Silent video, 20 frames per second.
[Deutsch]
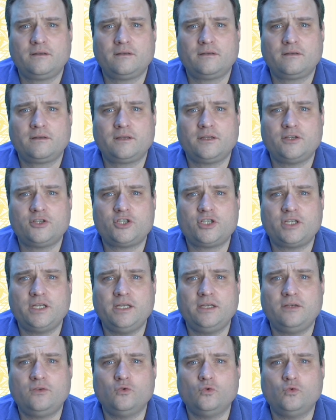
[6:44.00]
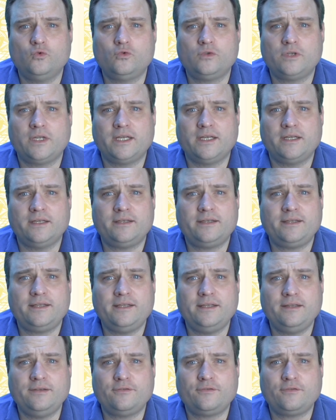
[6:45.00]
geschieht nun eine
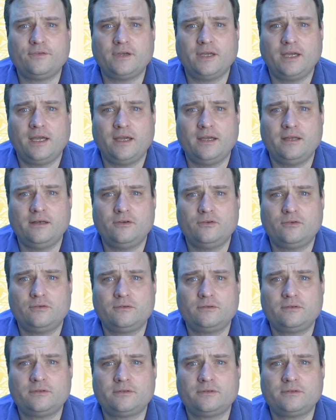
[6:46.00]
tiefe Heilung